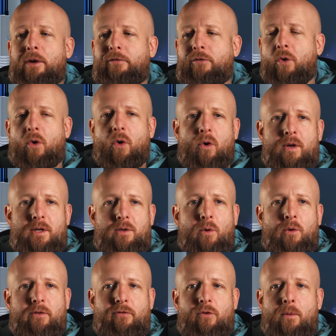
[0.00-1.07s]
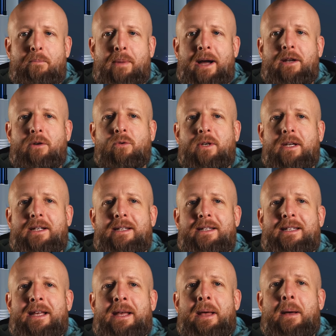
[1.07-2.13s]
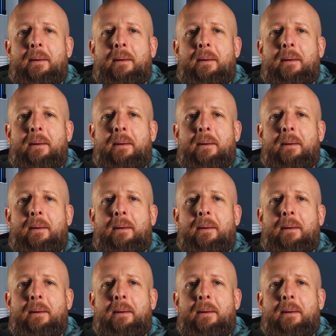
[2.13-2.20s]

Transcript: für Reus und für Bino Gittens.